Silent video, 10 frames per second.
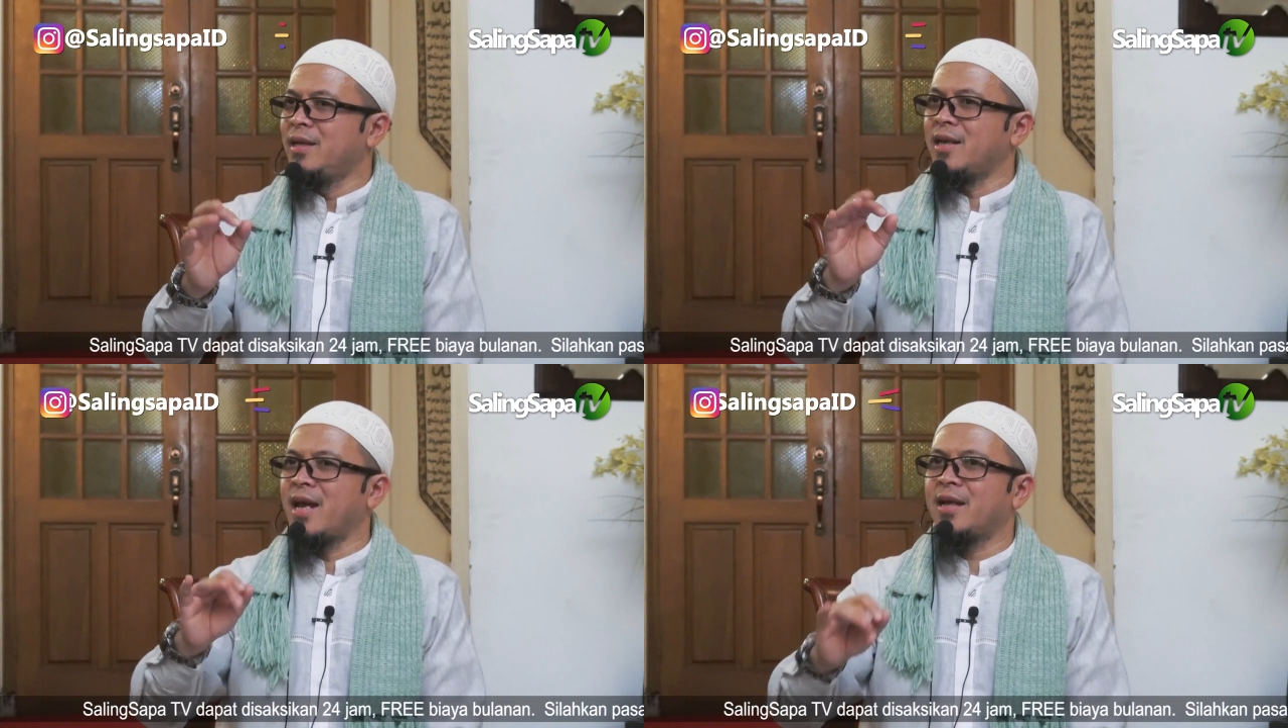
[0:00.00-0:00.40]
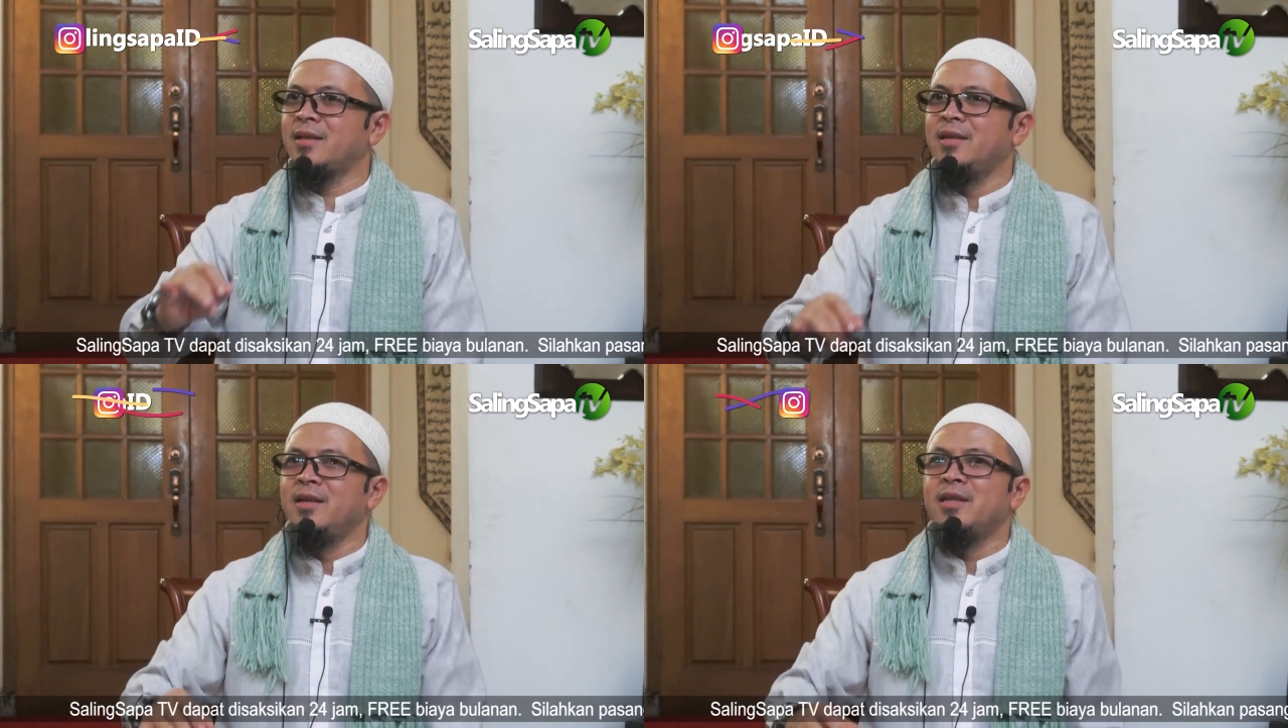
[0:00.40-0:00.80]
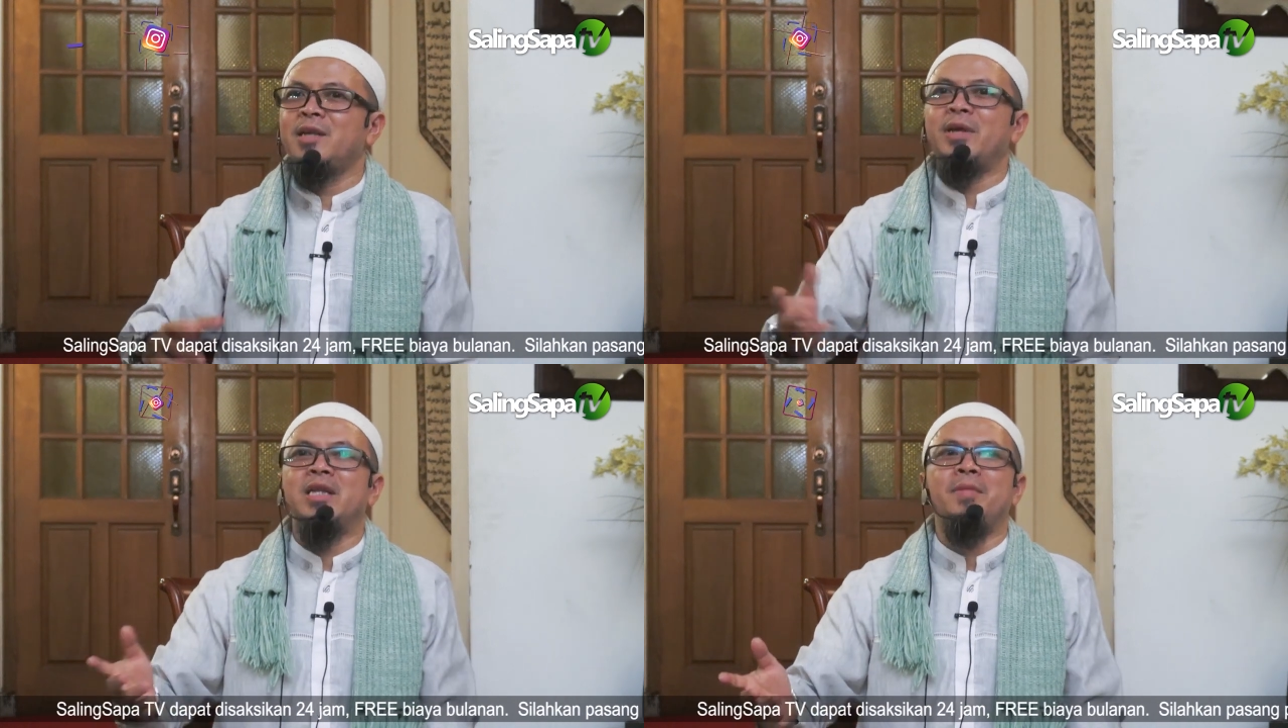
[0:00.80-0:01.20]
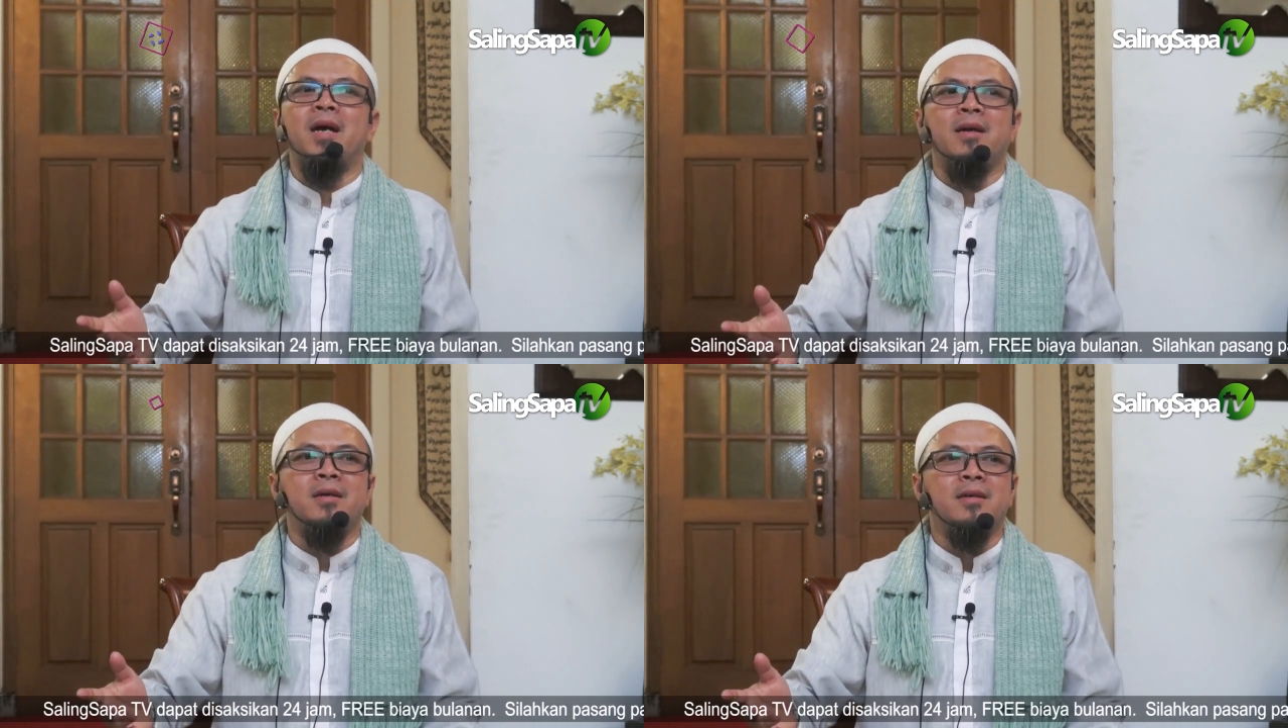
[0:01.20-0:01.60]
Lihat,
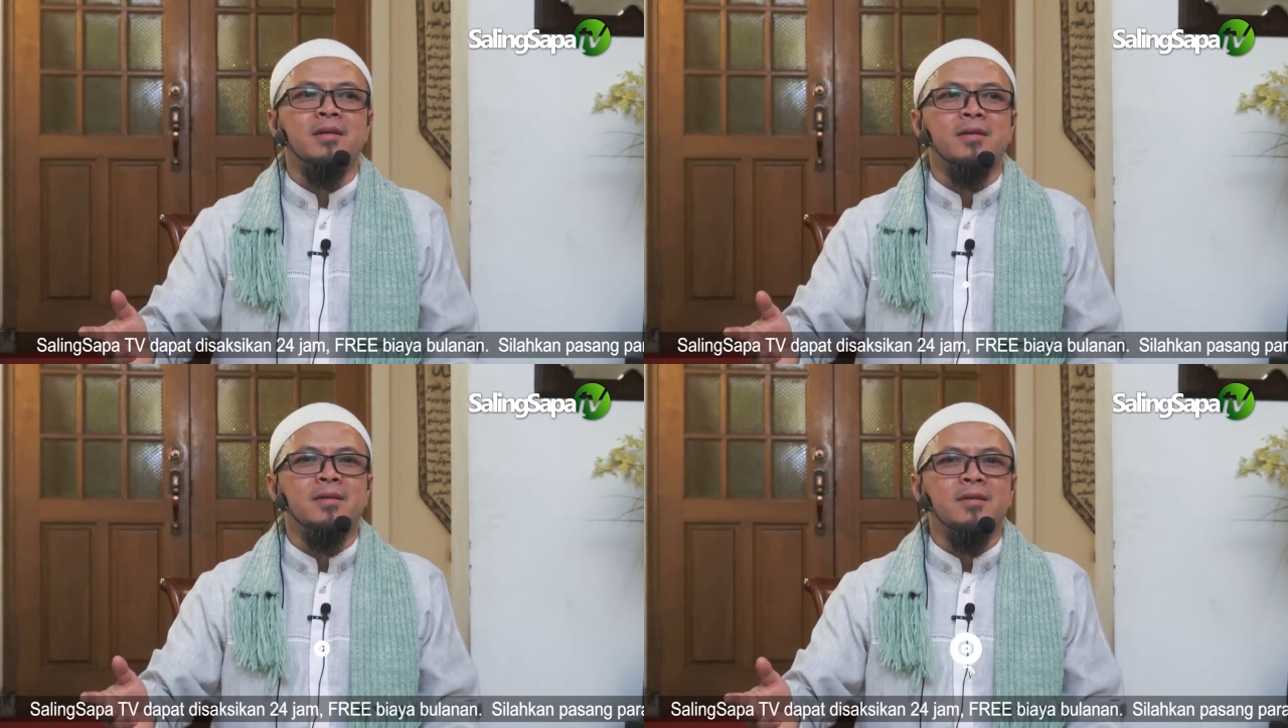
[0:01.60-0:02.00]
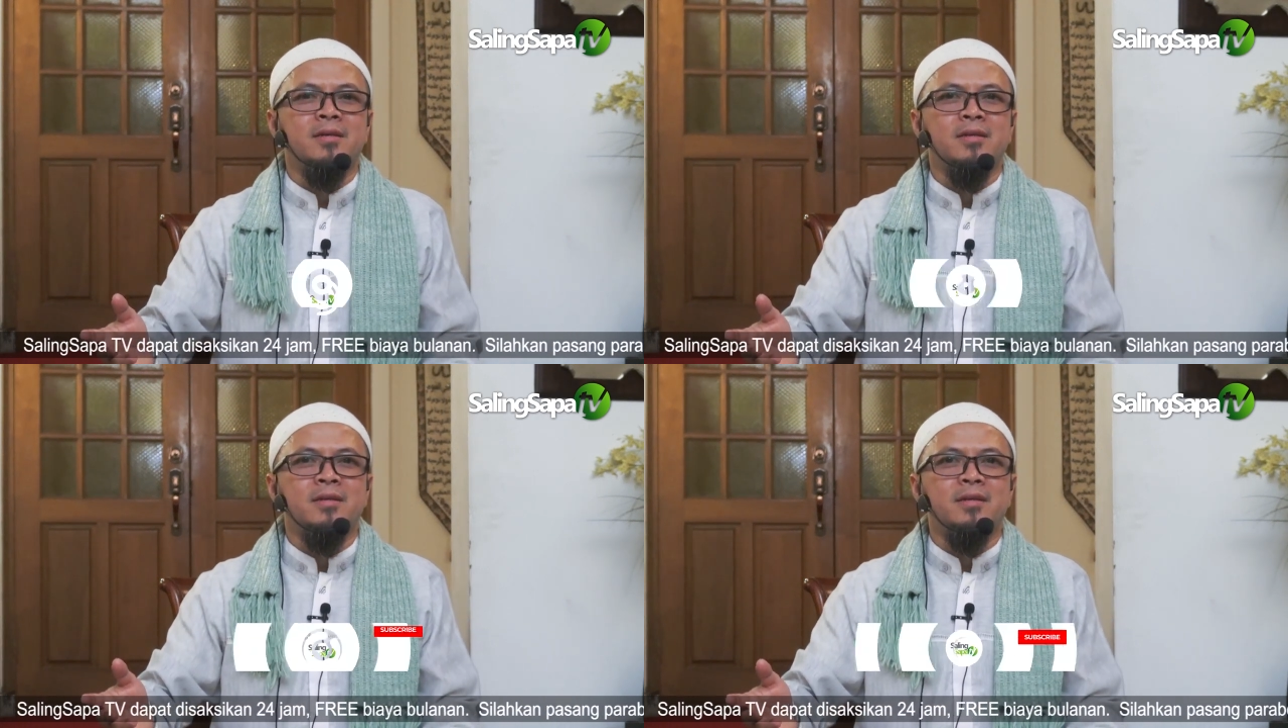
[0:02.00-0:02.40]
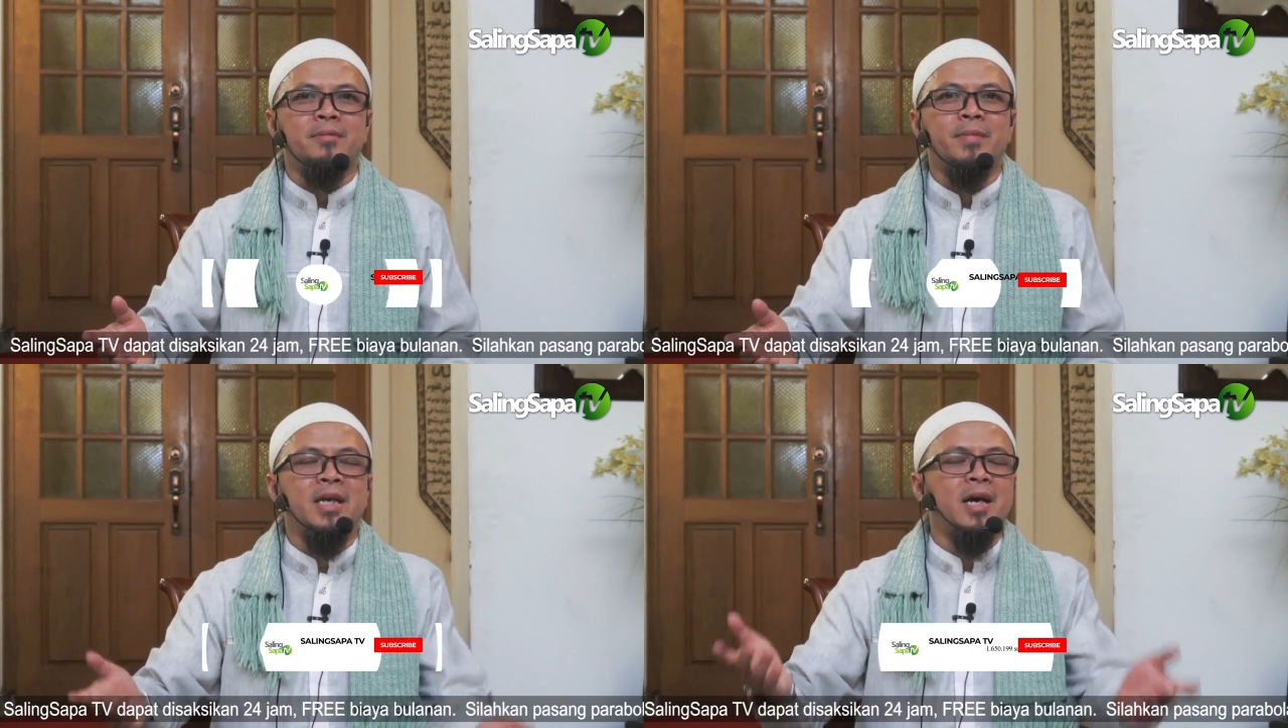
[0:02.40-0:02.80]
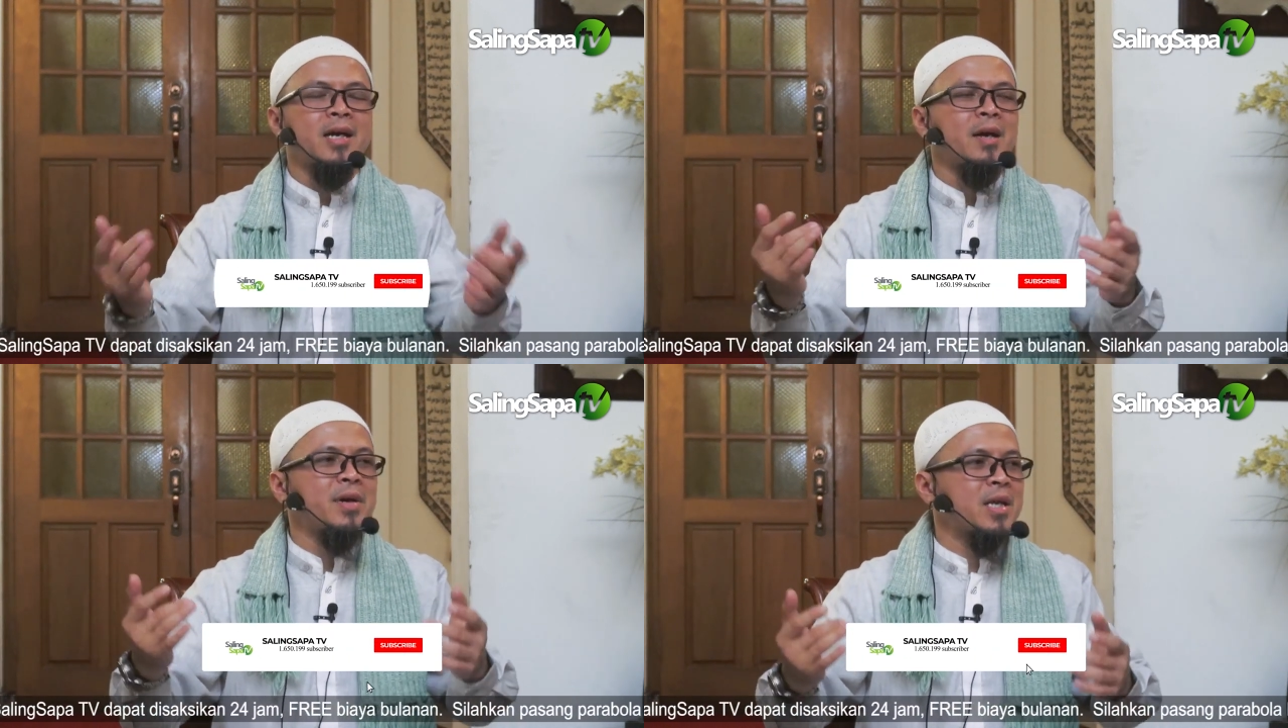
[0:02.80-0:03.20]
tiba-tiba
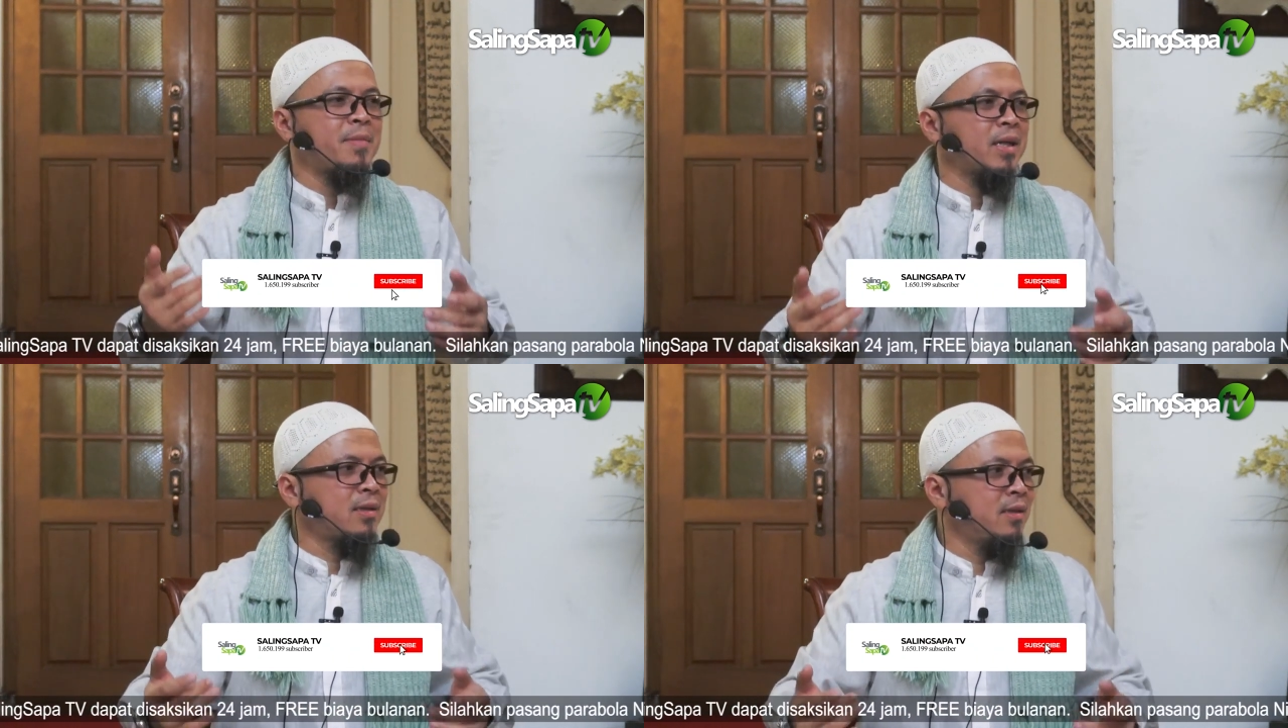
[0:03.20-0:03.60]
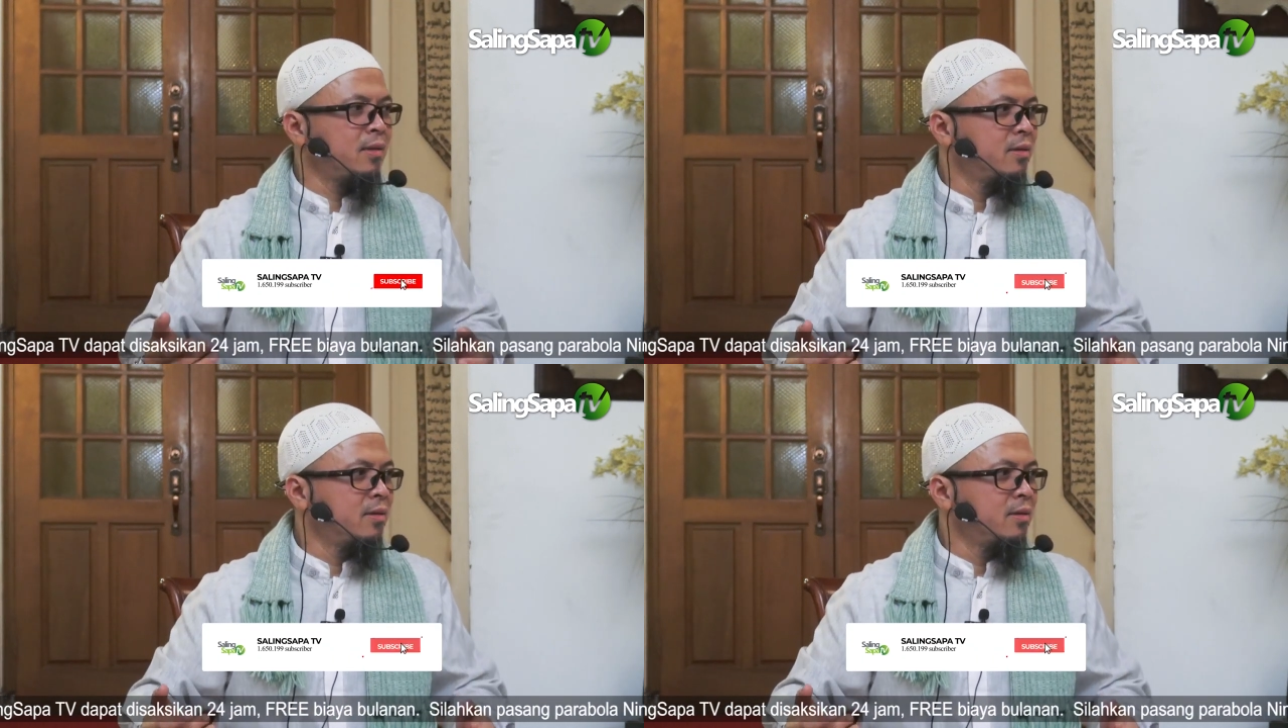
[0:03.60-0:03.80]
mendengar kabarnya mati.